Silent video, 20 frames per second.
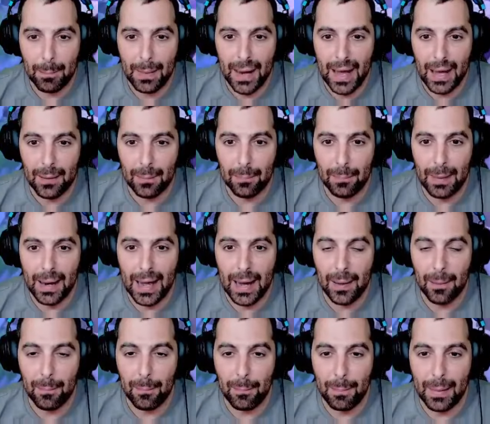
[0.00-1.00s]
pla,
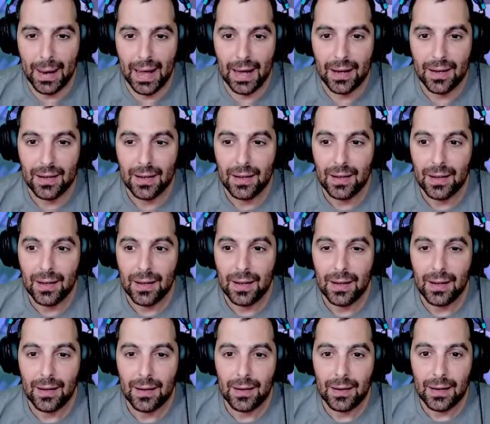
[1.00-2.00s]
pla, pla.
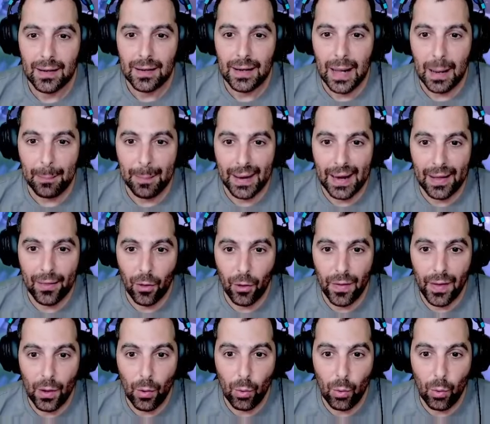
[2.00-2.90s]
Le ha pegado de